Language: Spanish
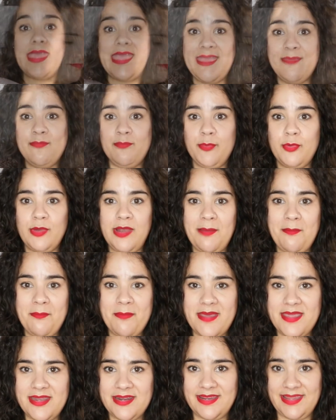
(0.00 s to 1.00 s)
En
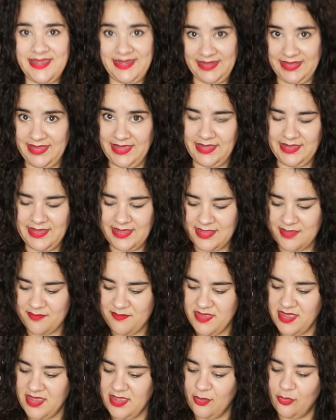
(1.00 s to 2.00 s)
Pull&Bear, en tienda
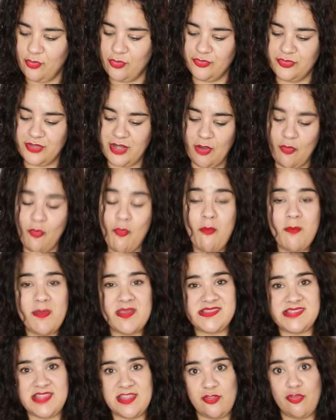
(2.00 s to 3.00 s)
también, encontré un
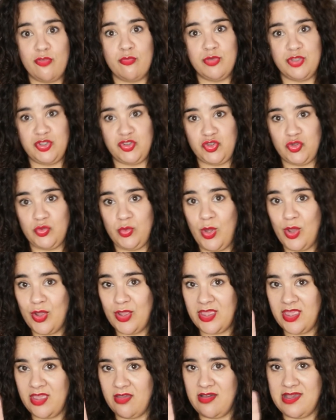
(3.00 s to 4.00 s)
vestidito muy
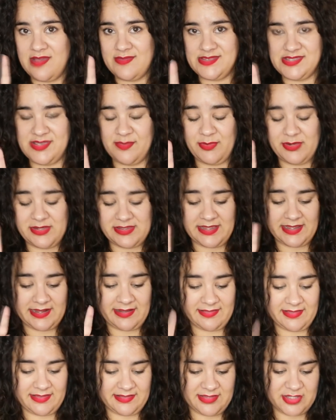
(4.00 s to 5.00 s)
chulo que os avisé por
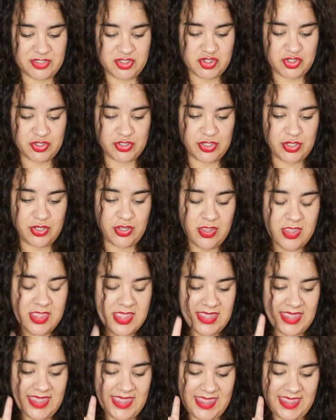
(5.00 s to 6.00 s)
Instagram de este chollo.
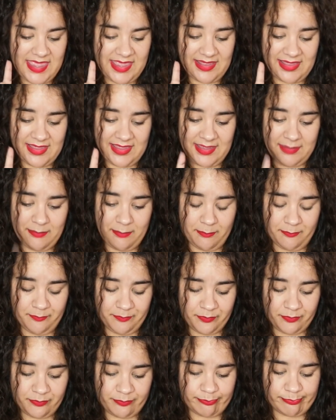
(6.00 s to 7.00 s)
Eh,
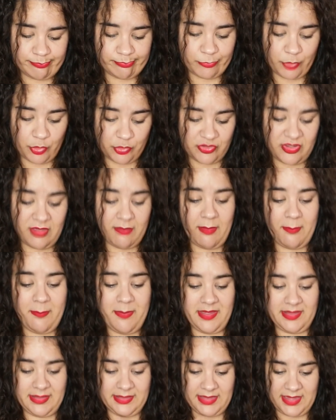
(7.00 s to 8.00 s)
mm, costaba
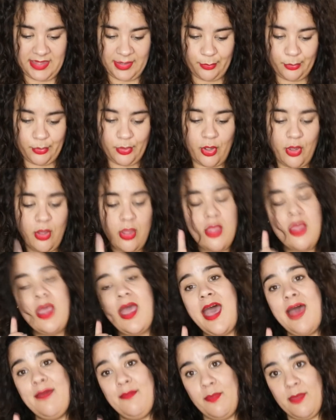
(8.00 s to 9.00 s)
20 euros,
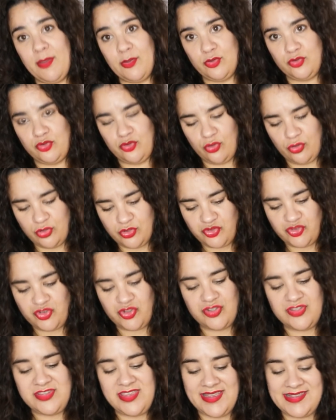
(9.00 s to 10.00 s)
a mí me costó
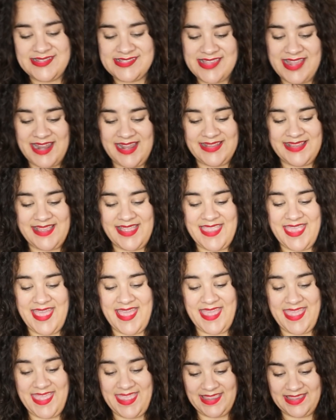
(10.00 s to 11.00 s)
8, llega hasta la
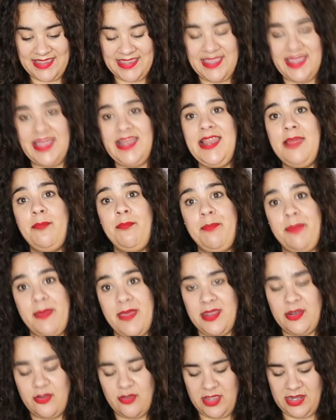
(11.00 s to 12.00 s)
talla XL,
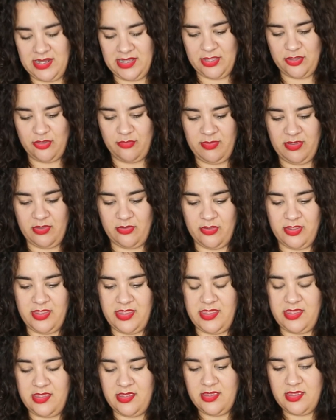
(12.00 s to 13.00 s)
pero el que yo me
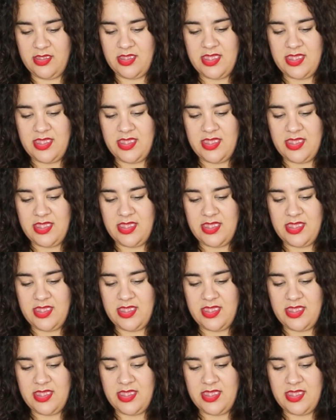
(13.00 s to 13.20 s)
cogí